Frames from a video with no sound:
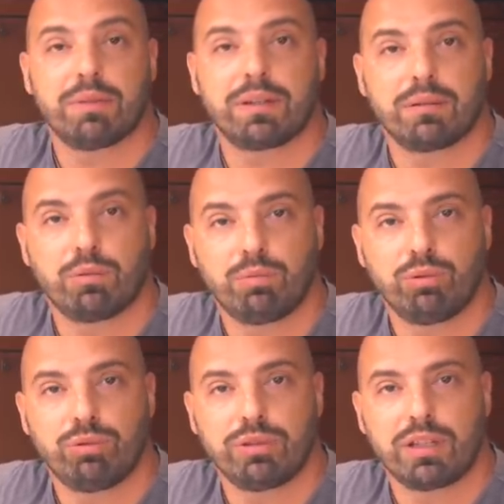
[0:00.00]
поэтому
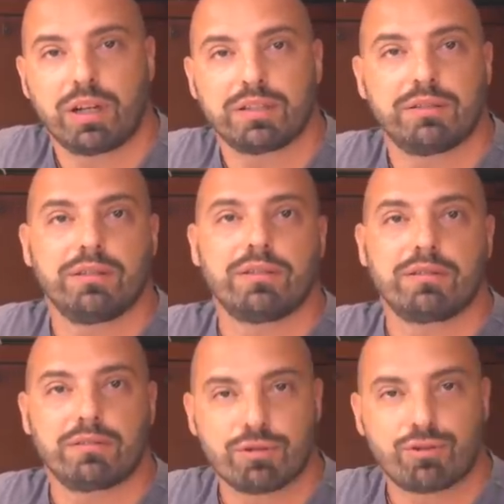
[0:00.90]
буду играть,
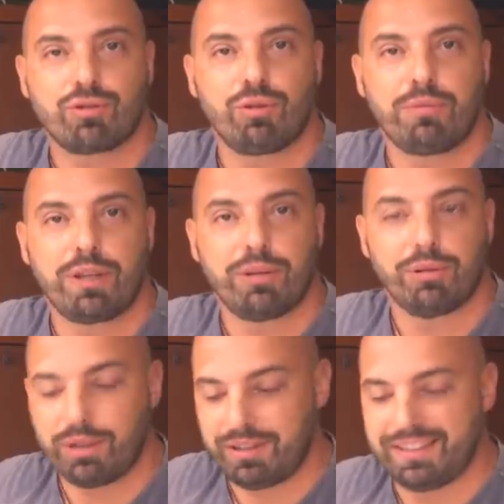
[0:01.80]
что умею.